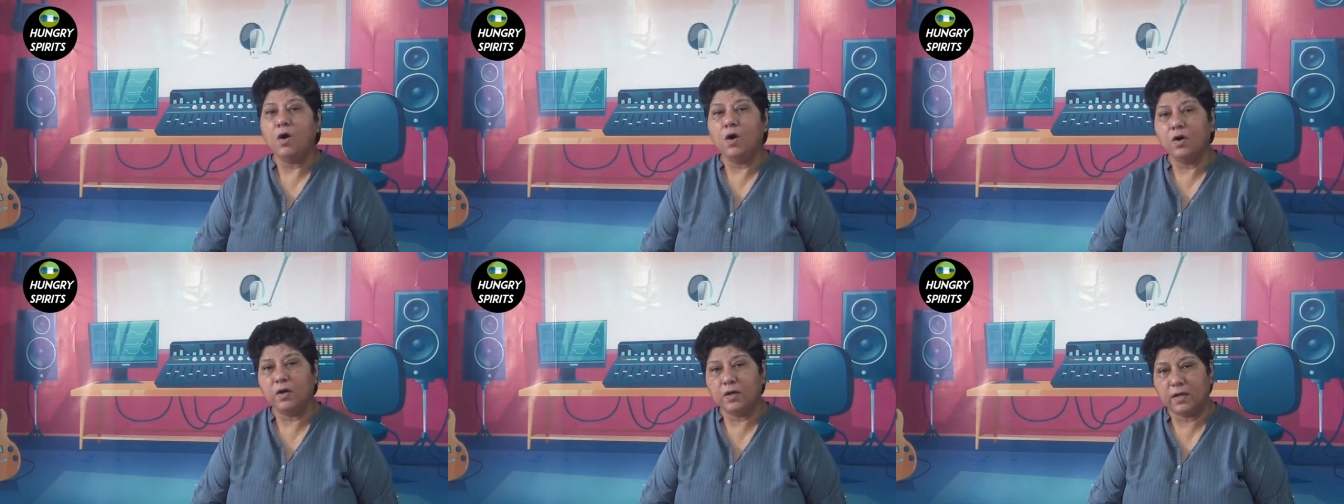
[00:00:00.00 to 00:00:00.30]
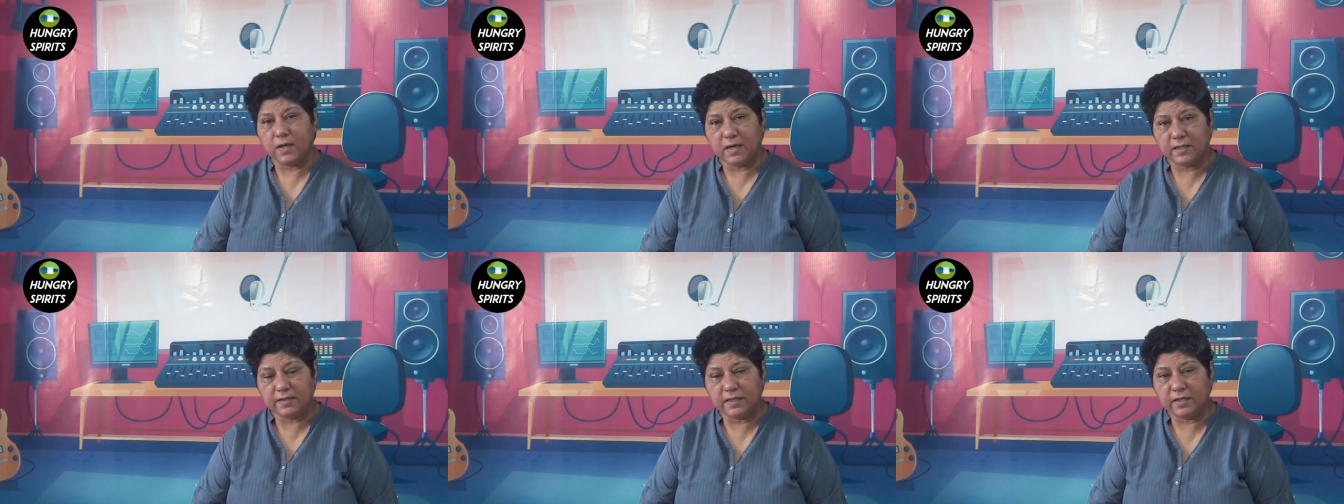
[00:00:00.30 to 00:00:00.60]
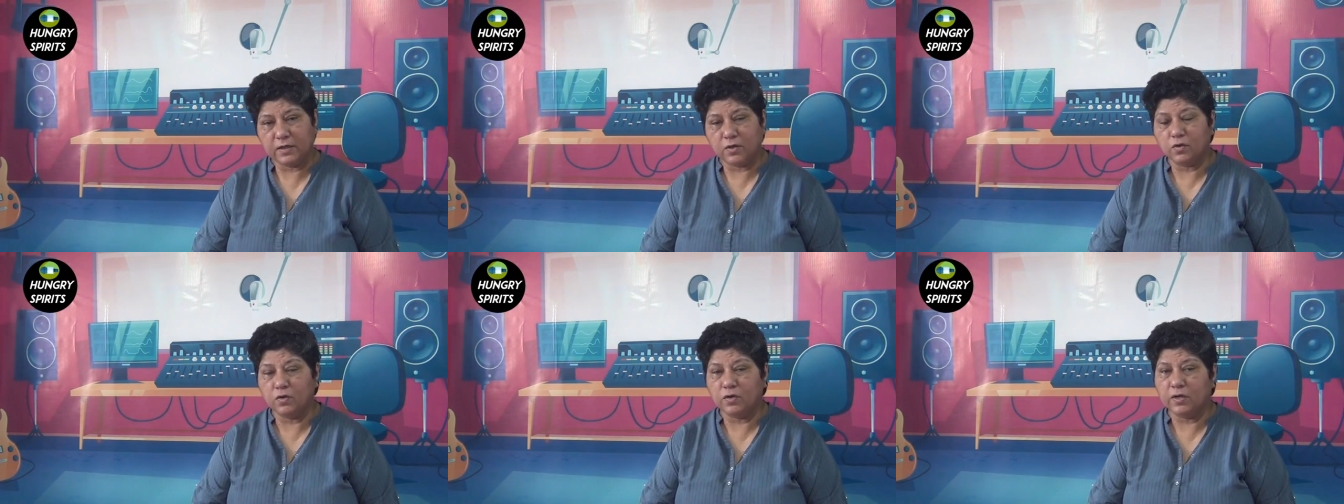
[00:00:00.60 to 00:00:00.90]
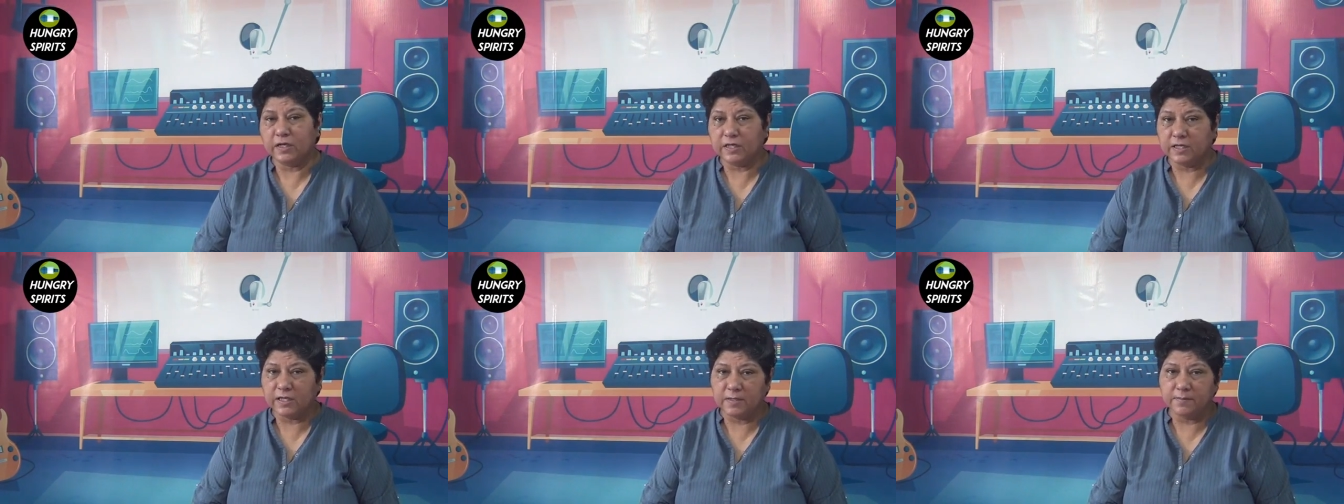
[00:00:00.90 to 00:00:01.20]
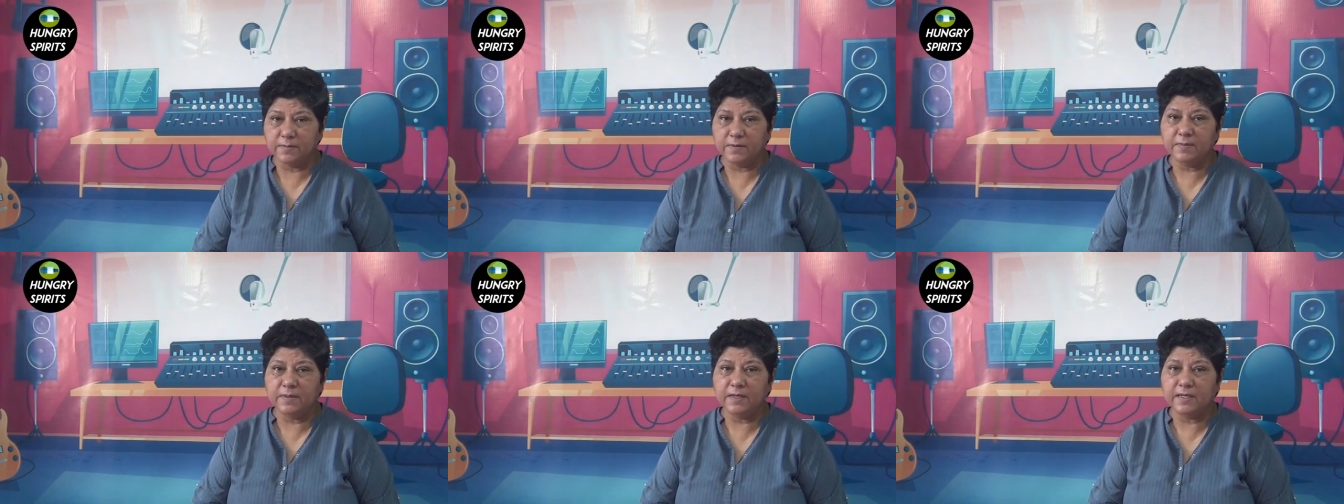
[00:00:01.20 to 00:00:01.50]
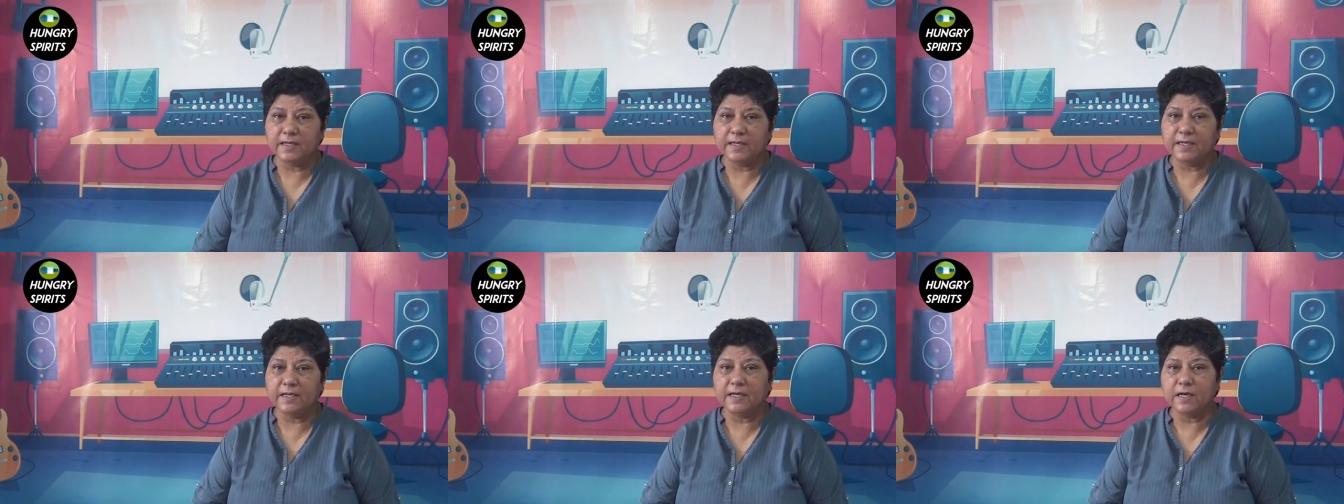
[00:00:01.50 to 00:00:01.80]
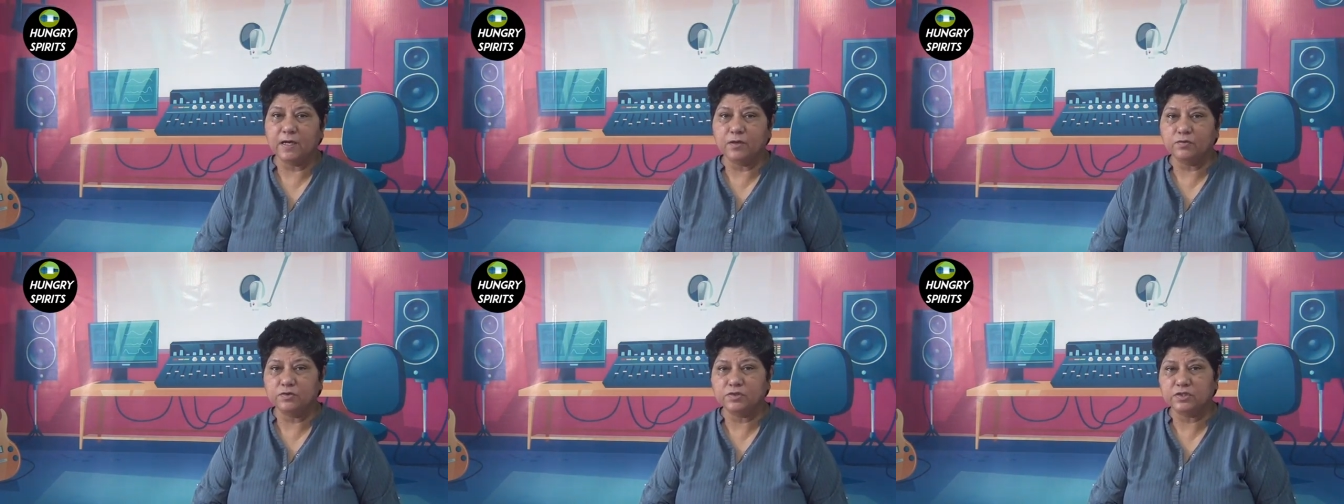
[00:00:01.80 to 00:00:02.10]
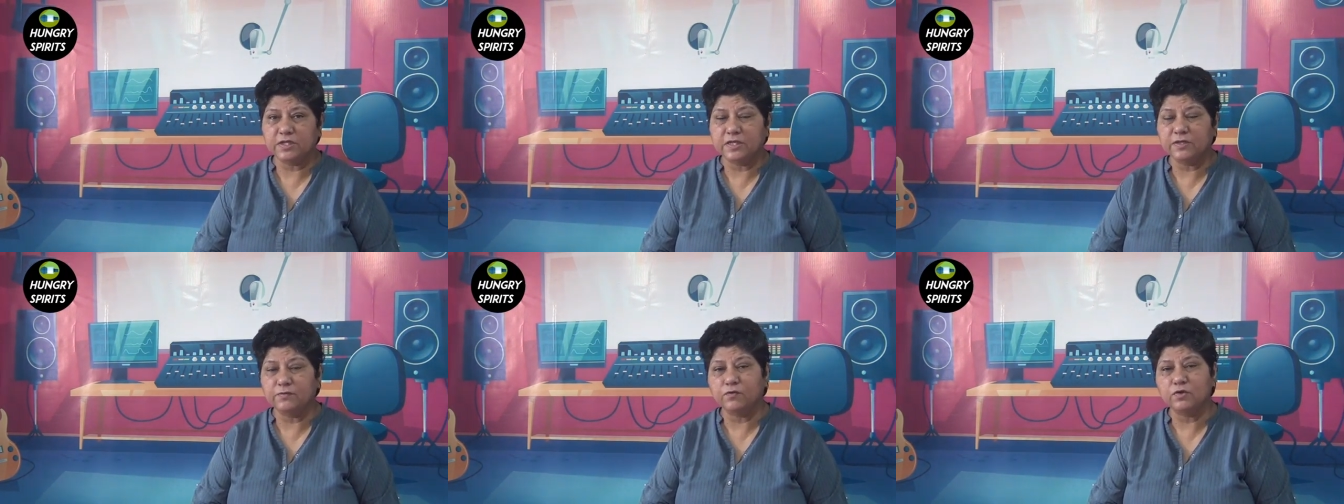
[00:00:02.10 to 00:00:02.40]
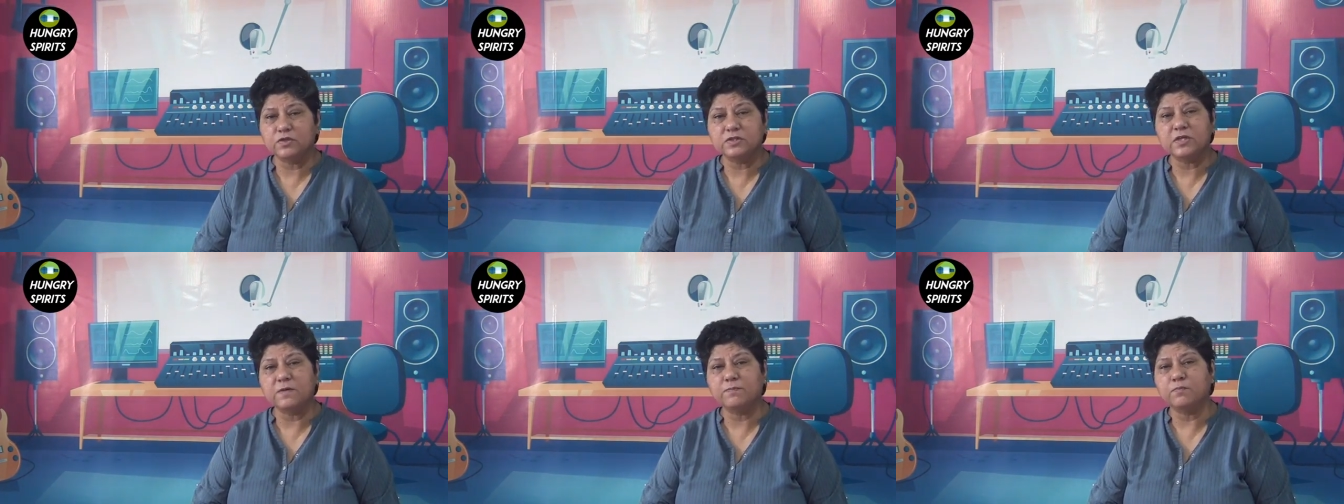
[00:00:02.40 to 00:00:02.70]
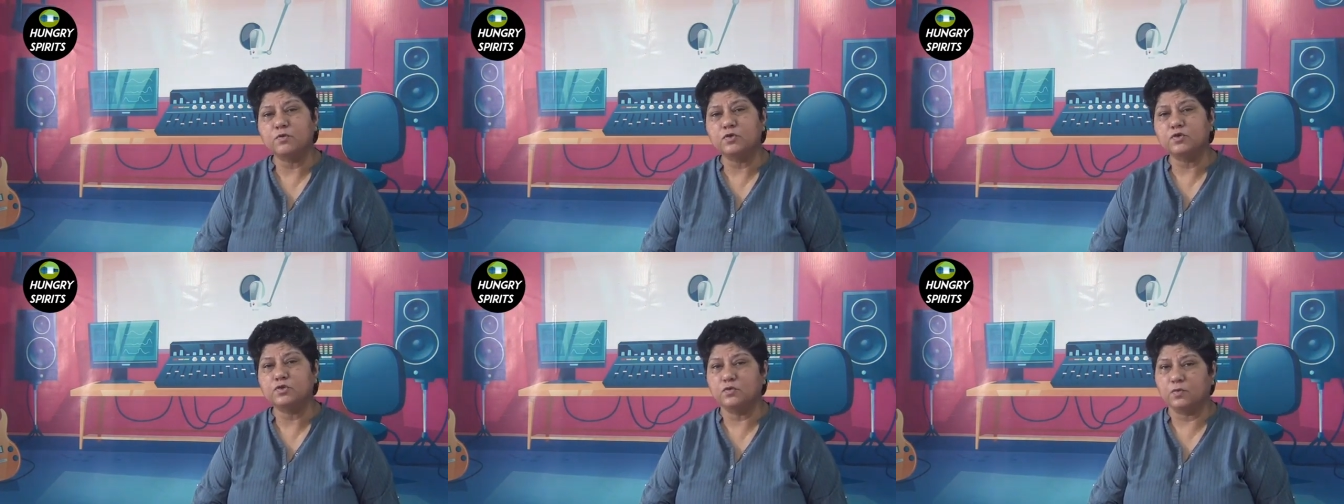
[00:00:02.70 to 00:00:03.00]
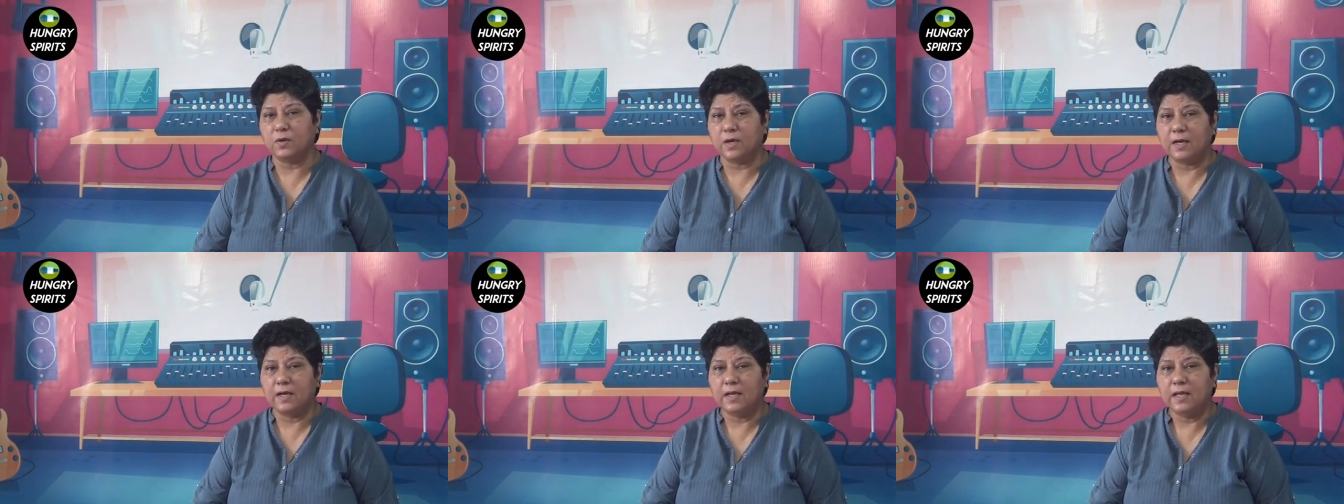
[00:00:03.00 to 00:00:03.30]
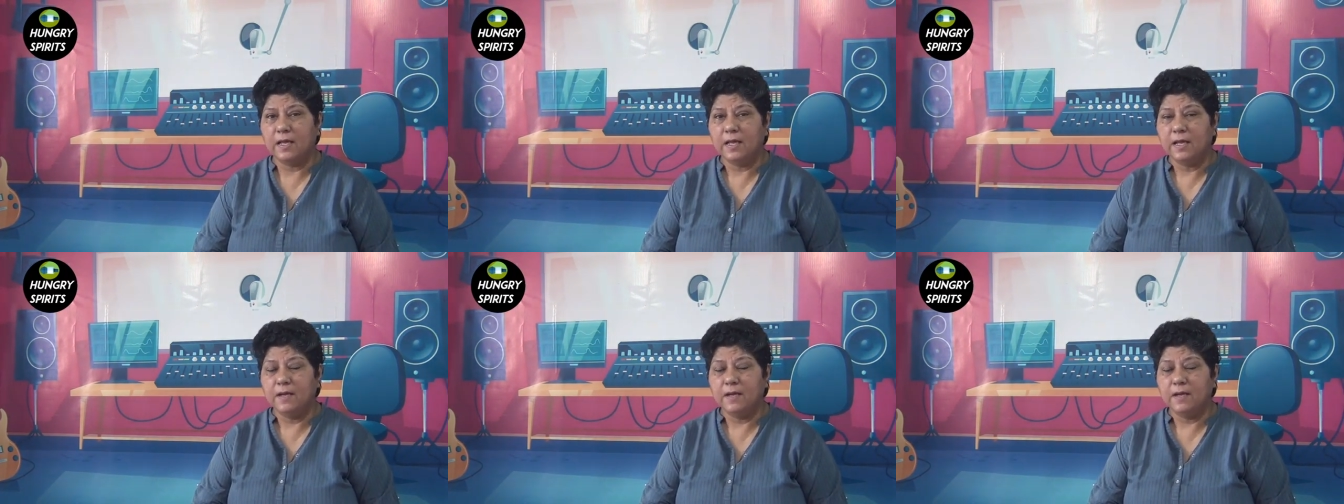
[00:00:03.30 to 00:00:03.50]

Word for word: और अधिक को डिग्री भी मिल गई अनुज से वो सब कुछ हुआ